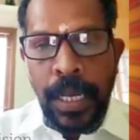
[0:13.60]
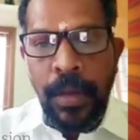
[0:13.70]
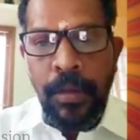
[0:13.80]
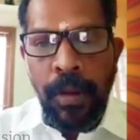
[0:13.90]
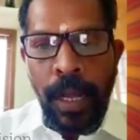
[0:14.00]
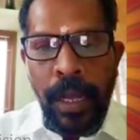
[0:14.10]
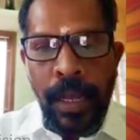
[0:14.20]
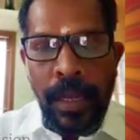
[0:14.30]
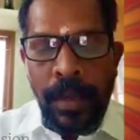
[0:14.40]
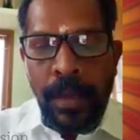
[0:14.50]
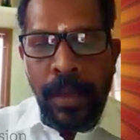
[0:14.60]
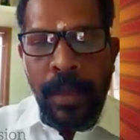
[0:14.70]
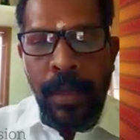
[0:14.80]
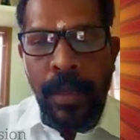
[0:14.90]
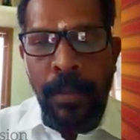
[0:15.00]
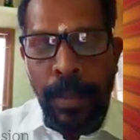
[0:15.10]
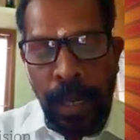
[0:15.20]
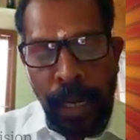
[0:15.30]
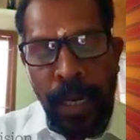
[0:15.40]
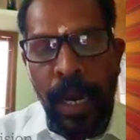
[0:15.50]
அளவில்
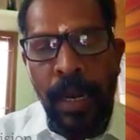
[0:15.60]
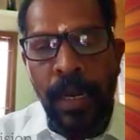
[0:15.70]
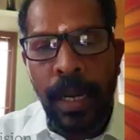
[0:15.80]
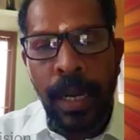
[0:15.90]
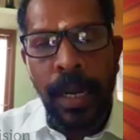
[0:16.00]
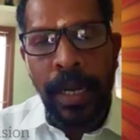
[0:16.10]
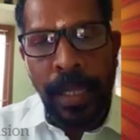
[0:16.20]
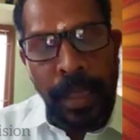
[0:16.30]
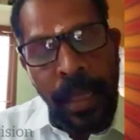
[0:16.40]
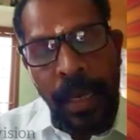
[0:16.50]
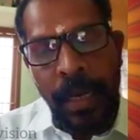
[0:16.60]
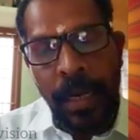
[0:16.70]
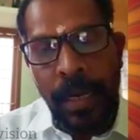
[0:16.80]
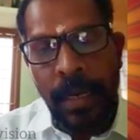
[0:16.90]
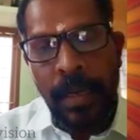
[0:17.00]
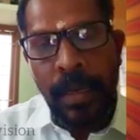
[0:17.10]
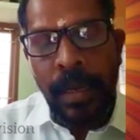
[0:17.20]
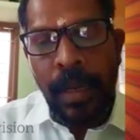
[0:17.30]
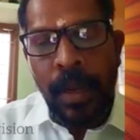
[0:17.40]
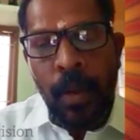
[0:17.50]
பிற நாடுகளில் இந்தியர்கள்
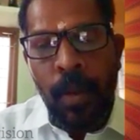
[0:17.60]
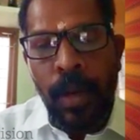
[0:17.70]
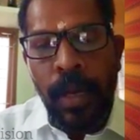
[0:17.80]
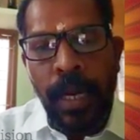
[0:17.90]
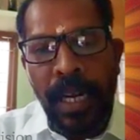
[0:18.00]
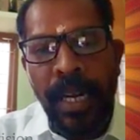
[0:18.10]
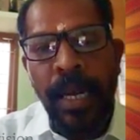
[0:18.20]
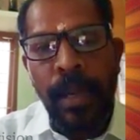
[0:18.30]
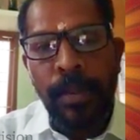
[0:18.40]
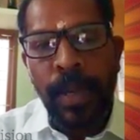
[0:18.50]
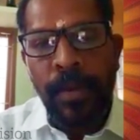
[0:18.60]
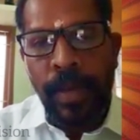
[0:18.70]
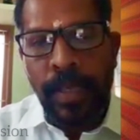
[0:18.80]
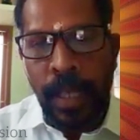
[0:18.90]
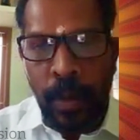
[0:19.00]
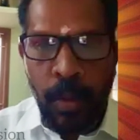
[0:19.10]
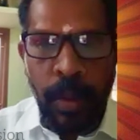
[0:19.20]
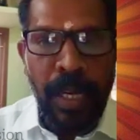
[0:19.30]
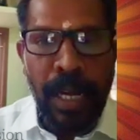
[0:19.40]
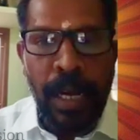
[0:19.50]
ஒரு ரெண்டாயிரம் பேர்
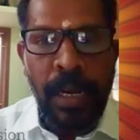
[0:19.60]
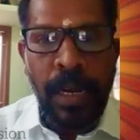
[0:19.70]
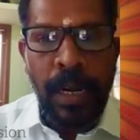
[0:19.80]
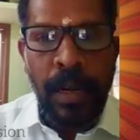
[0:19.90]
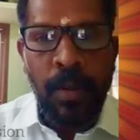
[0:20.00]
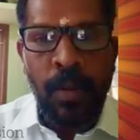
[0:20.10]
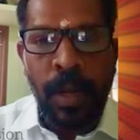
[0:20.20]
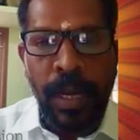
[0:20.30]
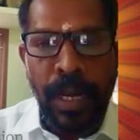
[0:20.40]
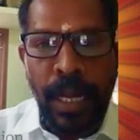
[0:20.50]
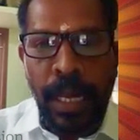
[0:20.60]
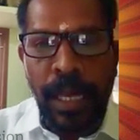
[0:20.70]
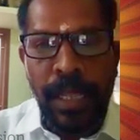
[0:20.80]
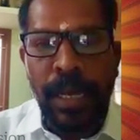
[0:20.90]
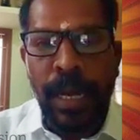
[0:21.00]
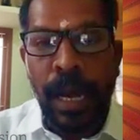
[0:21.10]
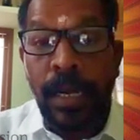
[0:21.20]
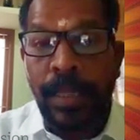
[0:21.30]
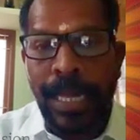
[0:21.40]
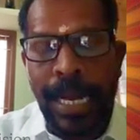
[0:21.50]
வசிக்கக்கூடிய நாடுகளில் கூட இன்றைக்கி அந்த
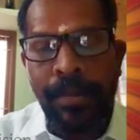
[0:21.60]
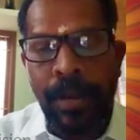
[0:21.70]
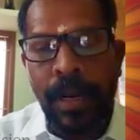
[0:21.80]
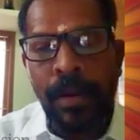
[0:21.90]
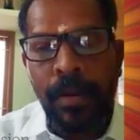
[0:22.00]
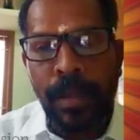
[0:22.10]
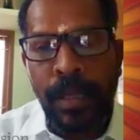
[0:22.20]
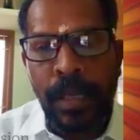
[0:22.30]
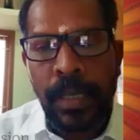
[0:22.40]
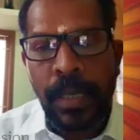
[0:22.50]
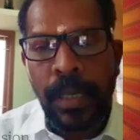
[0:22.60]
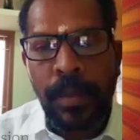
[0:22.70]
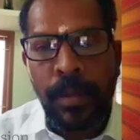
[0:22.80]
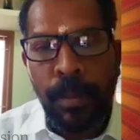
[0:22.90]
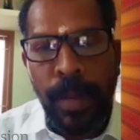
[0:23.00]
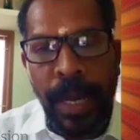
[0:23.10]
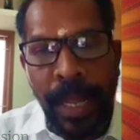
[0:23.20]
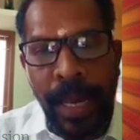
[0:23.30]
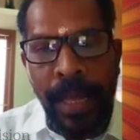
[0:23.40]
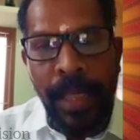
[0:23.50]
நாட்டு தலைவர்கள் வந்து
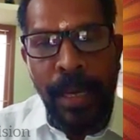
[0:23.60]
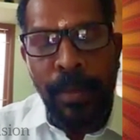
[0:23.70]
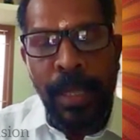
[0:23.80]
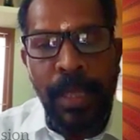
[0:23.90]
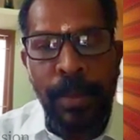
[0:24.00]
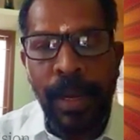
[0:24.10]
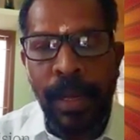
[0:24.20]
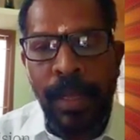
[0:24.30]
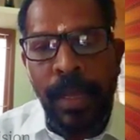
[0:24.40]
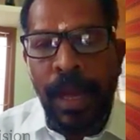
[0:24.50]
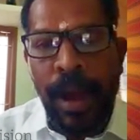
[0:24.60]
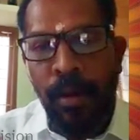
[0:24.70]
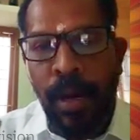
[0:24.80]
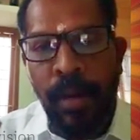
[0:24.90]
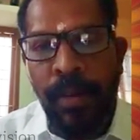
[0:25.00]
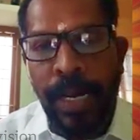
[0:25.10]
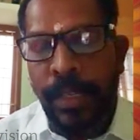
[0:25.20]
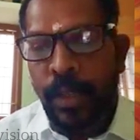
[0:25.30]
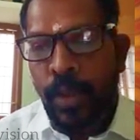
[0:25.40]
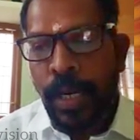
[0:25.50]
மரியாதை நிமித்தமாக அவங்களுக்கு
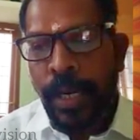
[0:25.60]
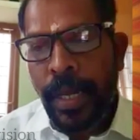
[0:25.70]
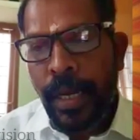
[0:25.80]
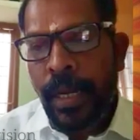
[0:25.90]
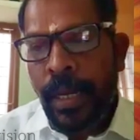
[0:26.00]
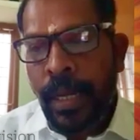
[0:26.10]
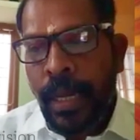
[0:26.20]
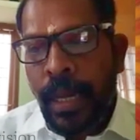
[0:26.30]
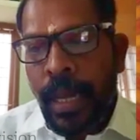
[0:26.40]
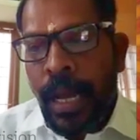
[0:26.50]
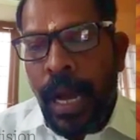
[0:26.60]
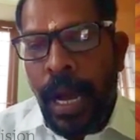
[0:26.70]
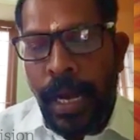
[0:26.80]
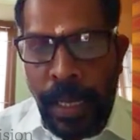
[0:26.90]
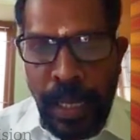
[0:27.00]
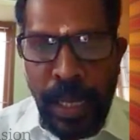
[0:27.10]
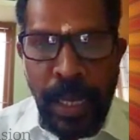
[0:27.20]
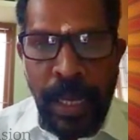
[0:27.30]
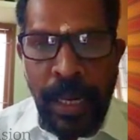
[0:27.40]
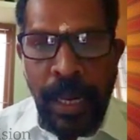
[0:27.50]
வாழ்த்து சொல்லிட்டாங்க ஆனால்
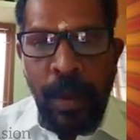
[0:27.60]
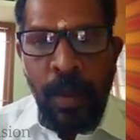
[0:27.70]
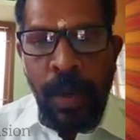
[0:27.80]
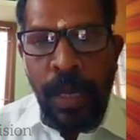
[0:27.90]
இங்கே இருக்கிற ஒரு